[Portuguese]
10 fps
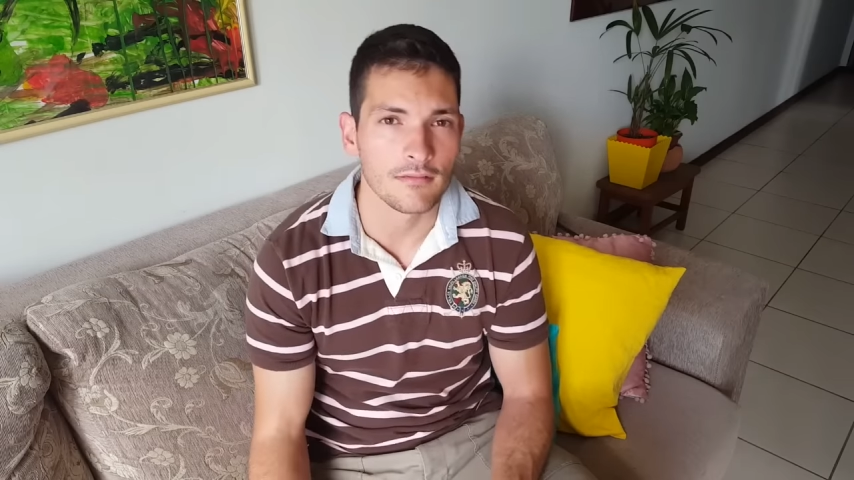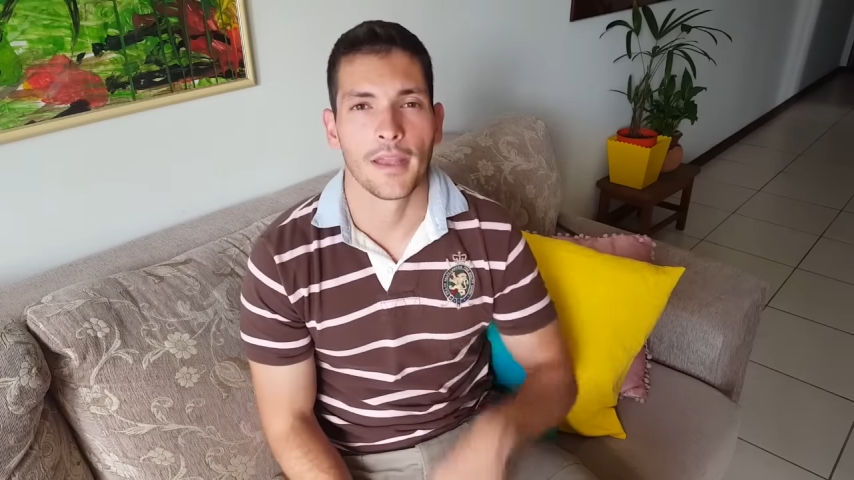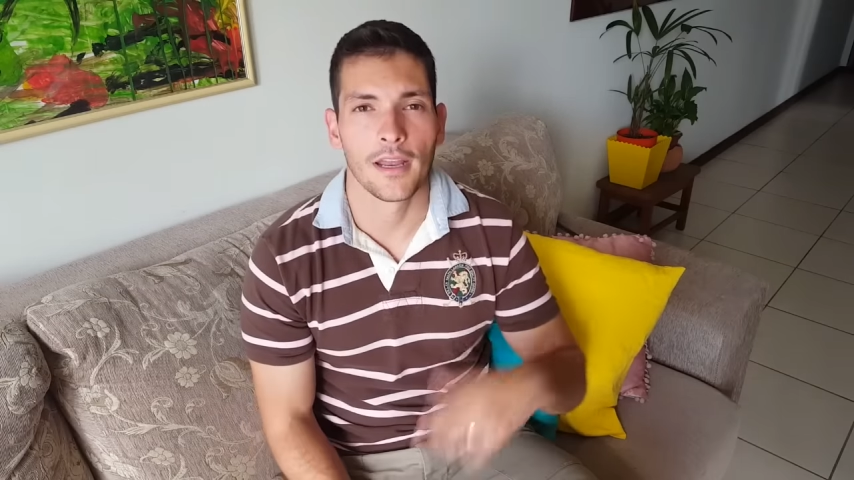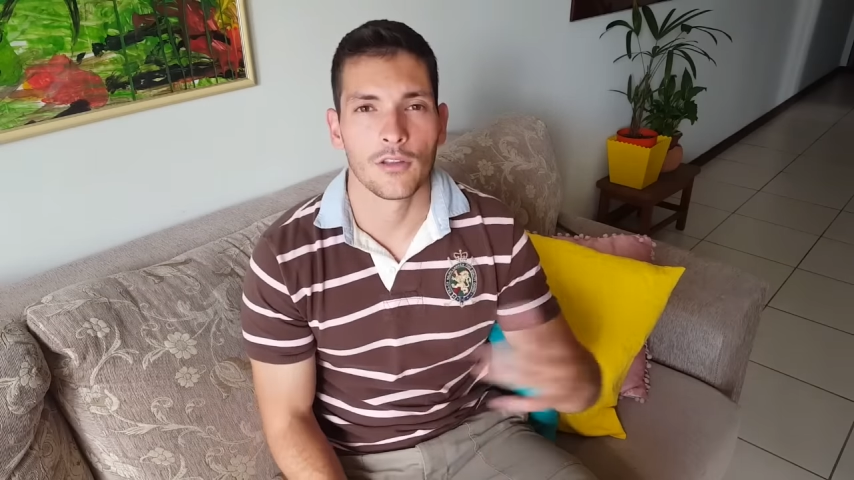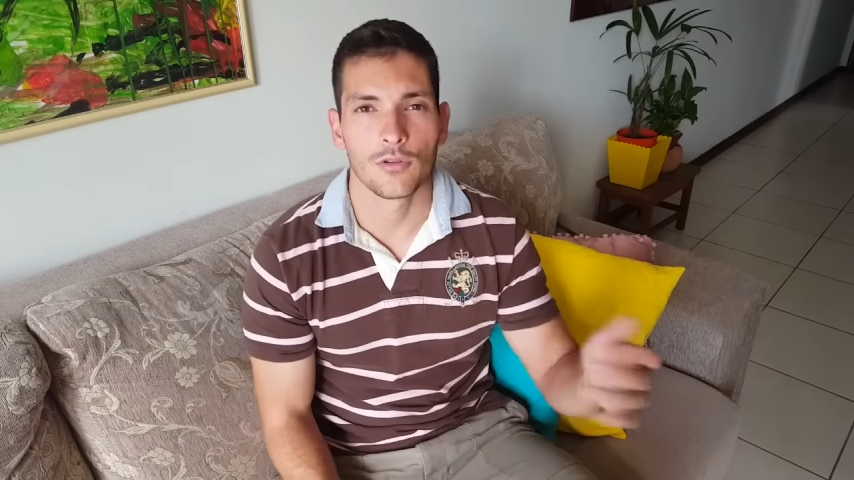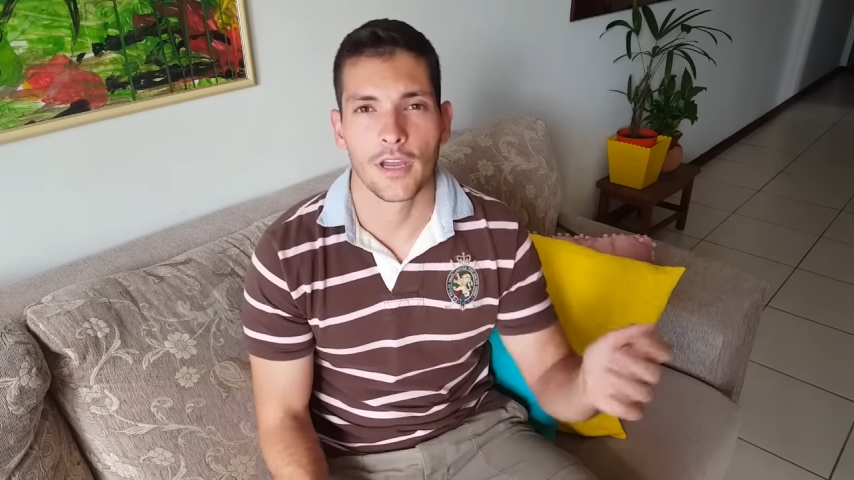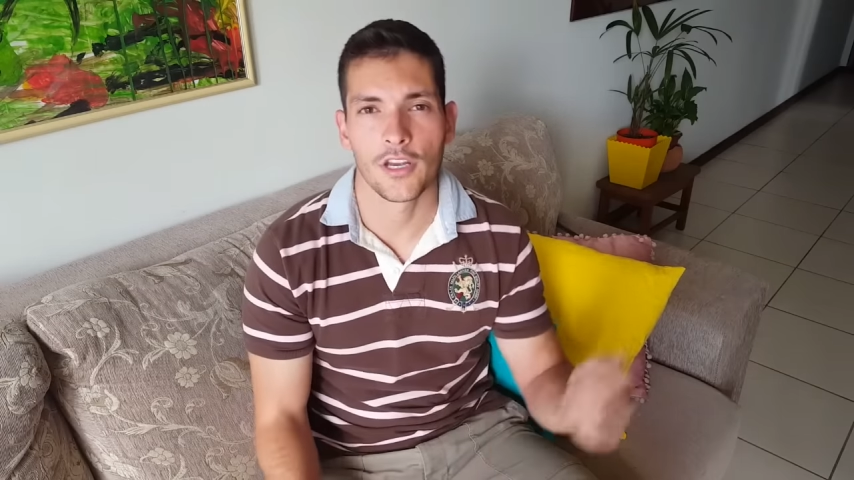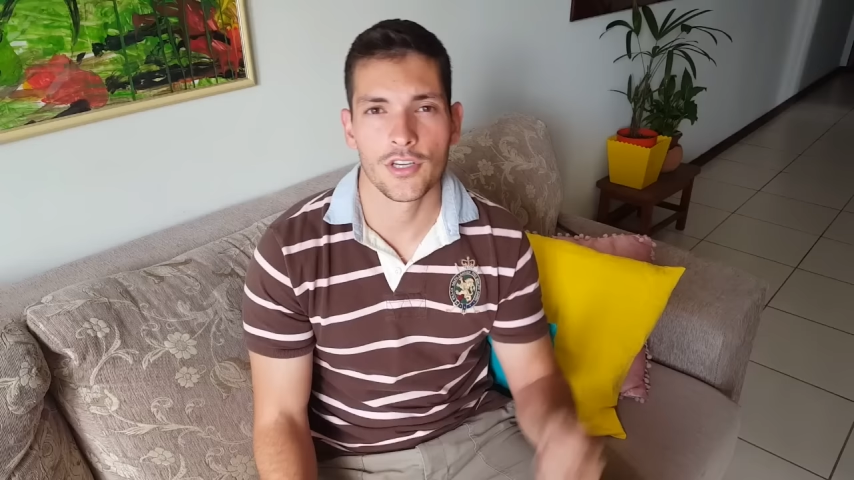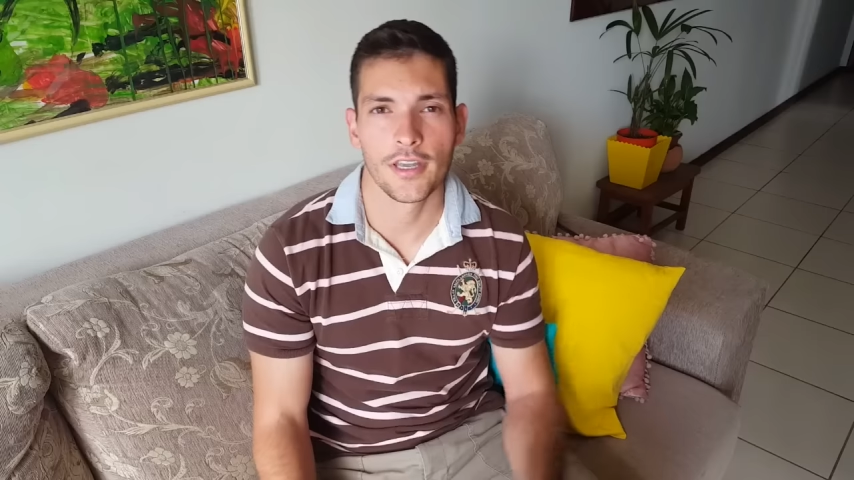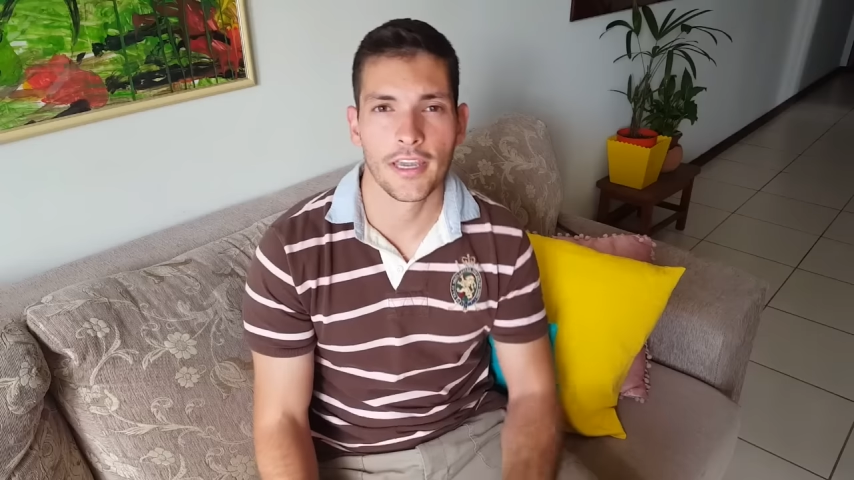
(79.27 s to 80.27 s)
Pegando o
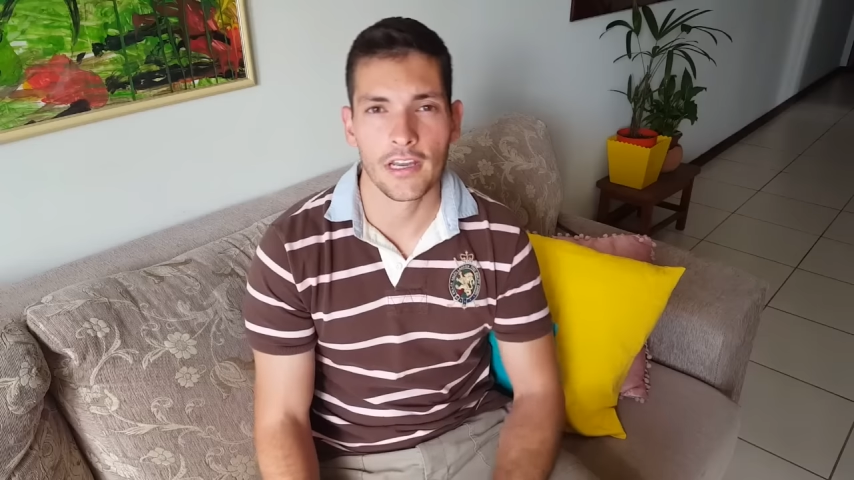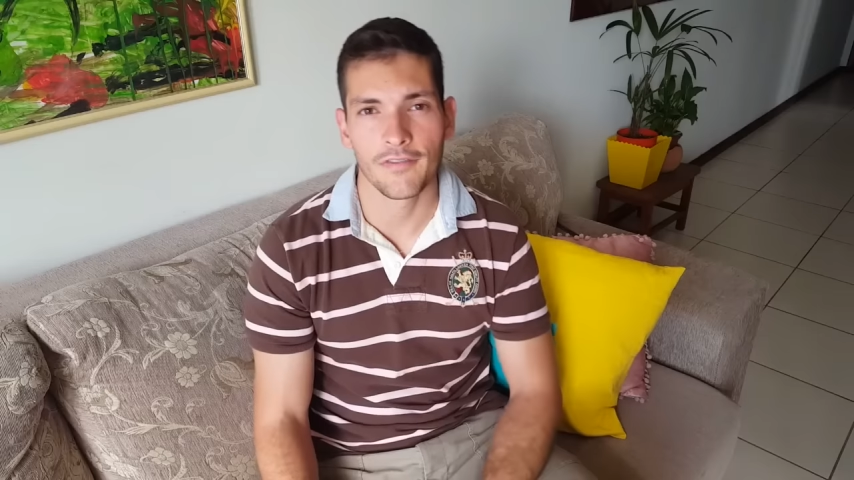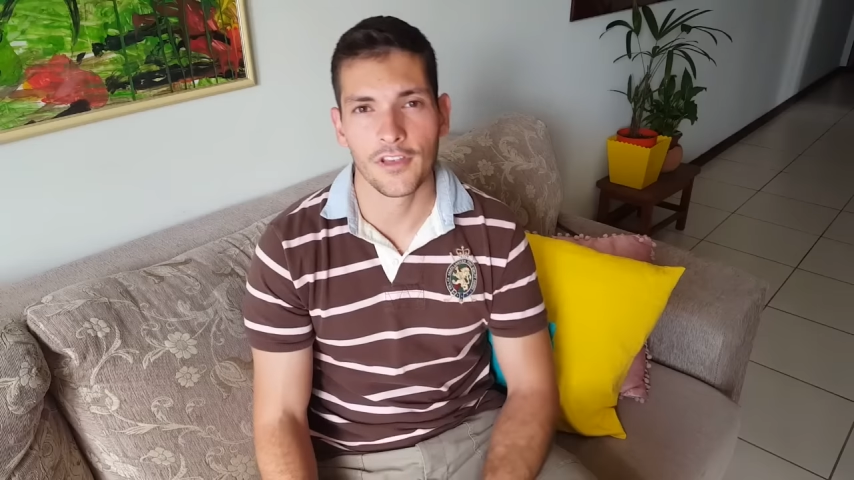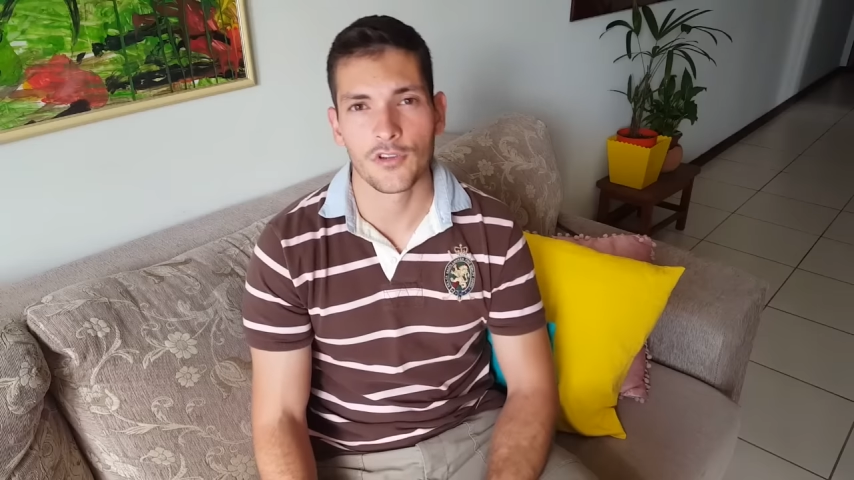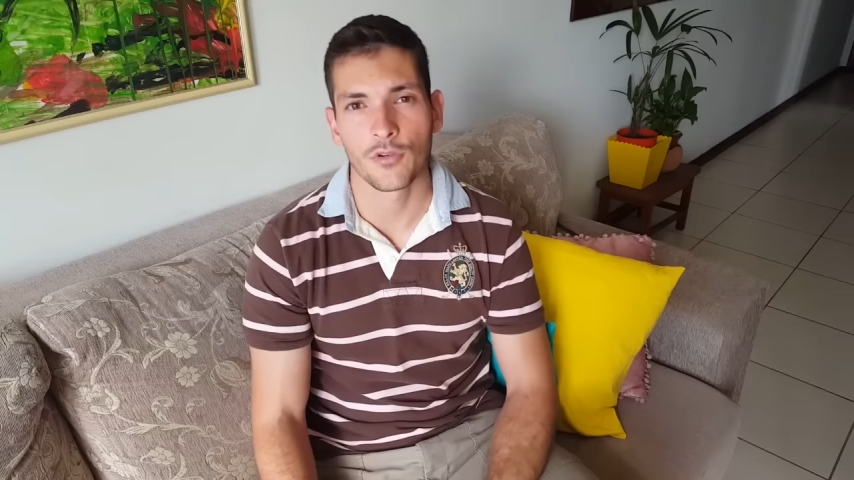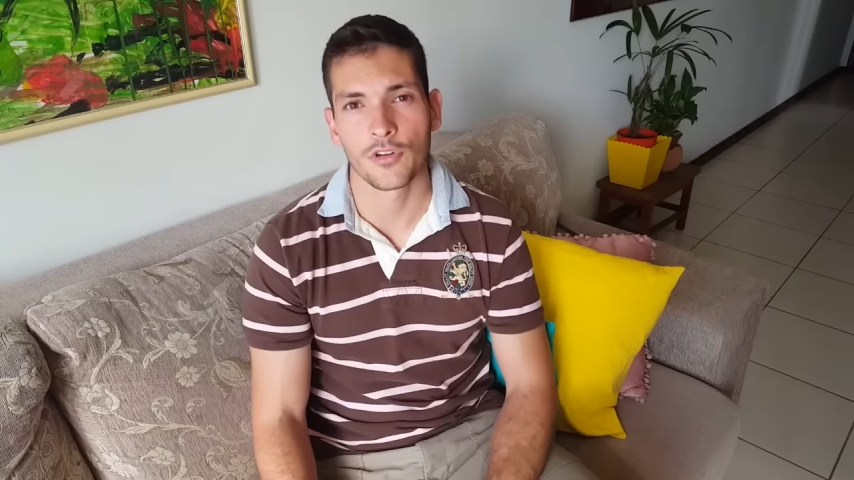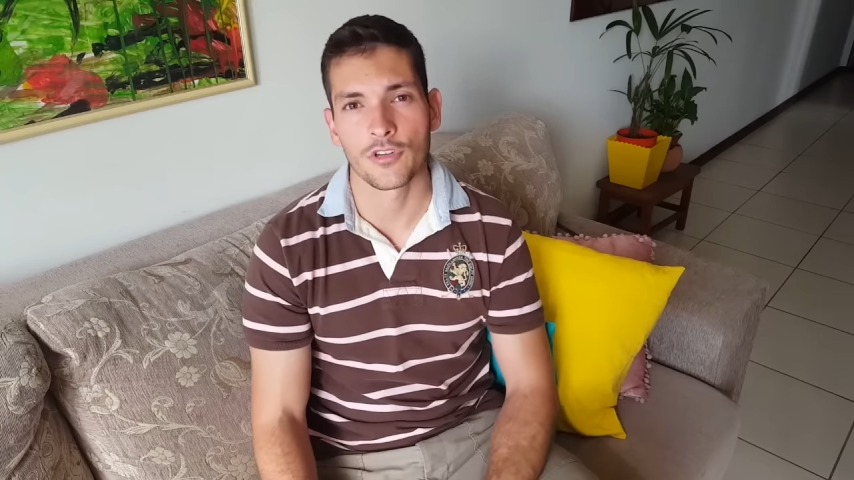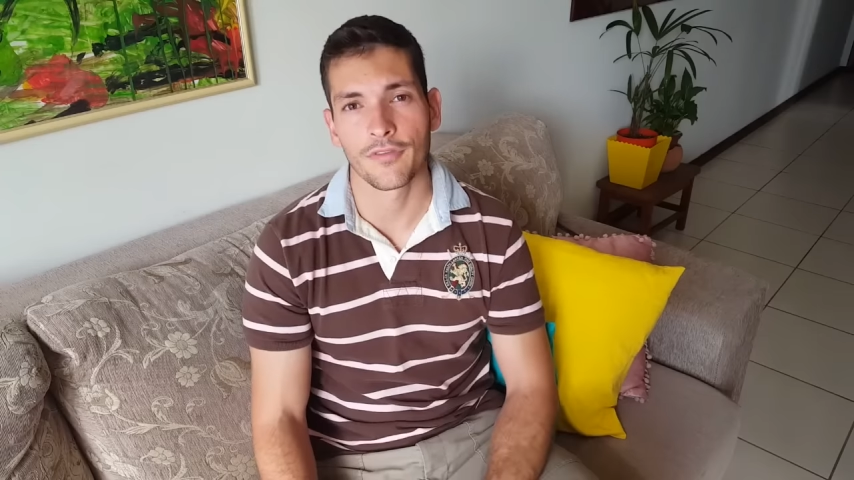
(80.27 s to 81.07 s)
gancho daquele vídeo onde eu